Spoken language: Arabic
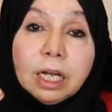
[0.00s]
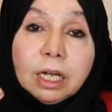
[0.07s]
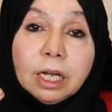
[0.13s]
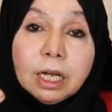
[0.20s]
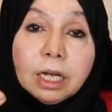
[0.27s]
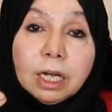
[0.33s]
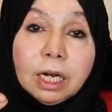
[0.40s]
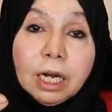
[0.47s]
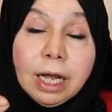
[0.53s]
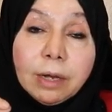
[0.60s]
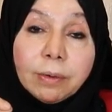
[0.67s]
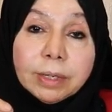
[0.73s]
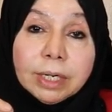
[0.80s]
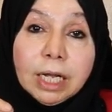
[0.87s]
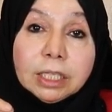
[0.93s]
آه،
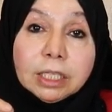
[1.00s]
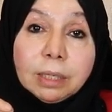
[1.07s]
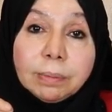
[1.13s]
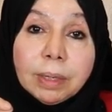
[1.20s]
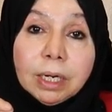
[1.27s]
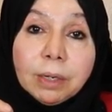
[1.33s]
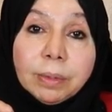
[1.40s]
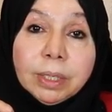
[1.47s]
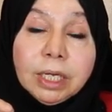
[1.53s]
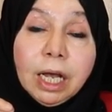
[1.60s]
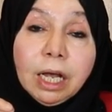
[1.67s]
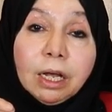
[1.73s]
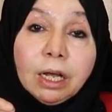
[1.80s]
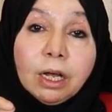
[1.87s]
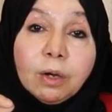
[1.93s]
الحيوانات
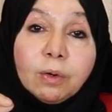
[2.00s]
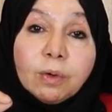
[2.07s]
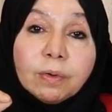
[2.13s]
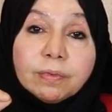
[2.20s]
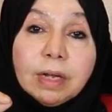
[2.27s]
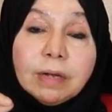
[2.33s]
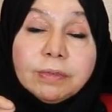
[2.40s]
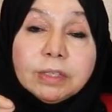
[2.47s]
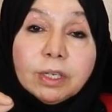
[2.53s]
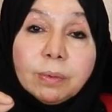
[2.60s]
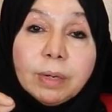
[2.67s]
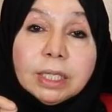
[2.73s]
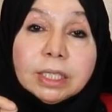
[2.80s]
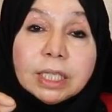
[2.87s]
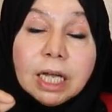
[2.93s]
المنوية وفي نفس
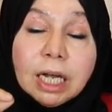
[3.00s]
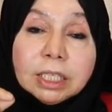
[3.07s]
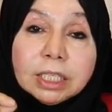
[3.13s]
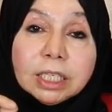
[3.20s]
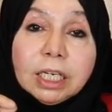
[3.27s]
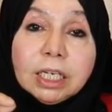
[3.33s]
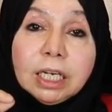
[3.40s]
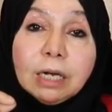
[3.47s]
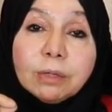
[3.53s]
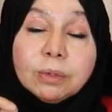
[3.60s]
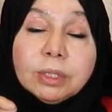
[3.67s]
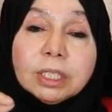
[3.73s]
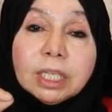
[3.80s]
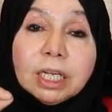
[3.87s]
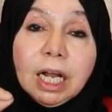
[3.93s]
الوقت تحسين
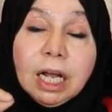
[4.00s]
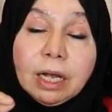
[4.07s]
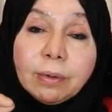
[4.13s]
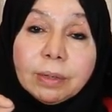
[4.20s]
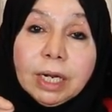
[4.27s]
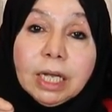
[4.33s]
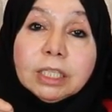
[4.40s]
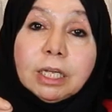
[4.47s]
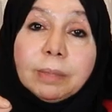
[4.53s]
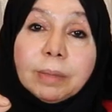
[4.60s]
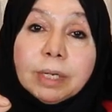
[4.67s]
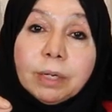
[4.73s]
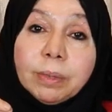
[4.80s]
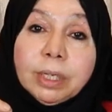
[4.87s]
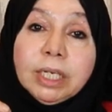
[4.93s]
جودة الحيوانات
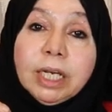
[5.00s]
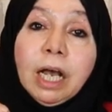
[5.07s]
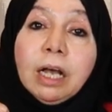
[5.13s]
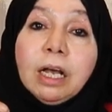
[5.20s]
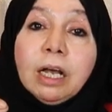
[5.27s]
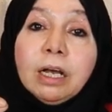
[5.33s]
المنوية